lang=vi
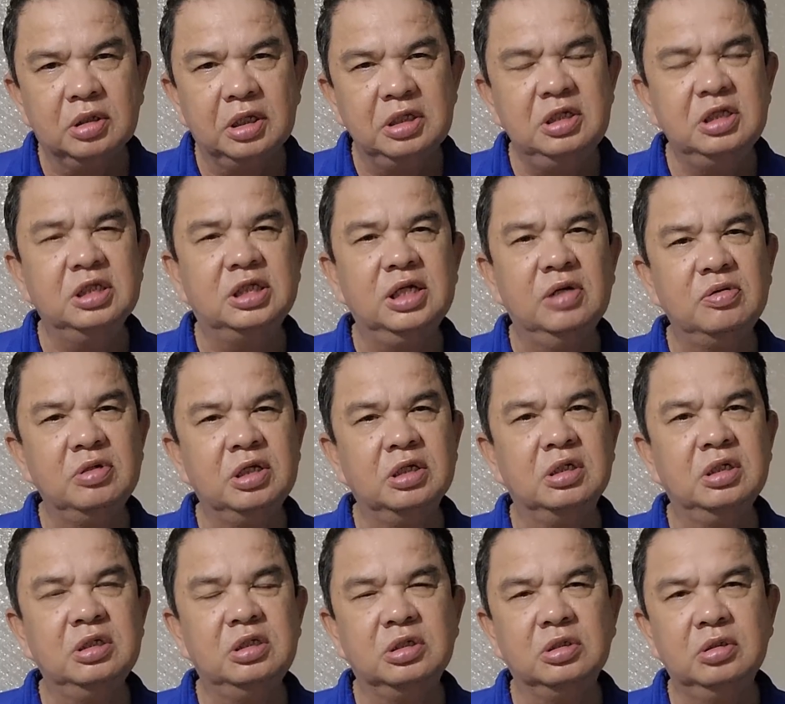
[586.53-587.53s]
tại vì sau
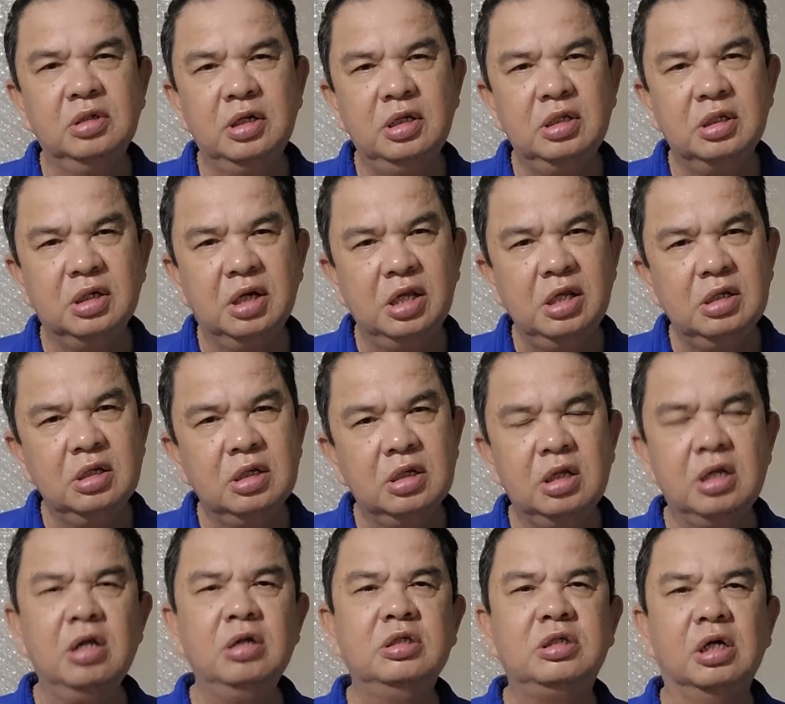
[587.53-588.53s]
này khi xử lý thì lấy
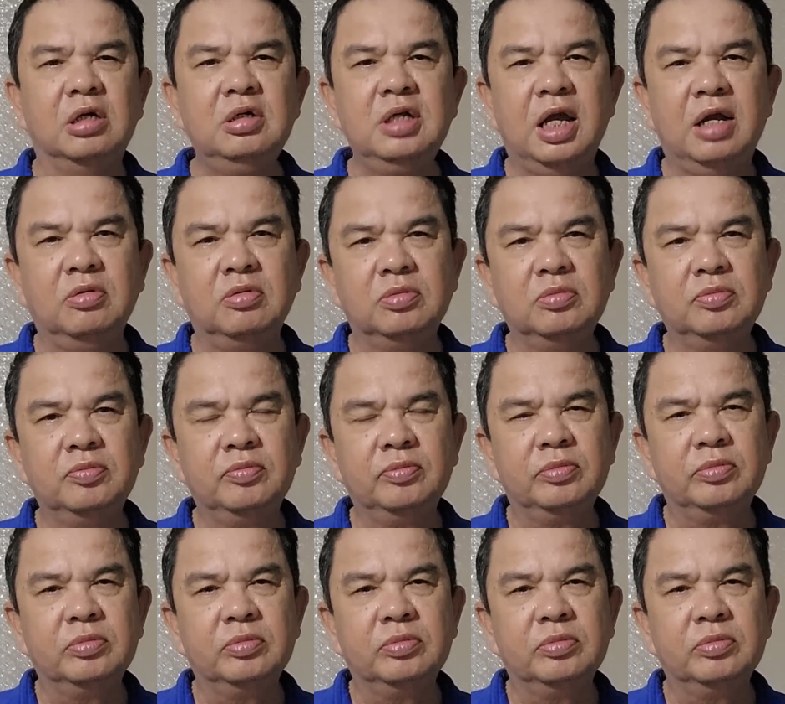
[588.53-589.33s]
cơ sở nào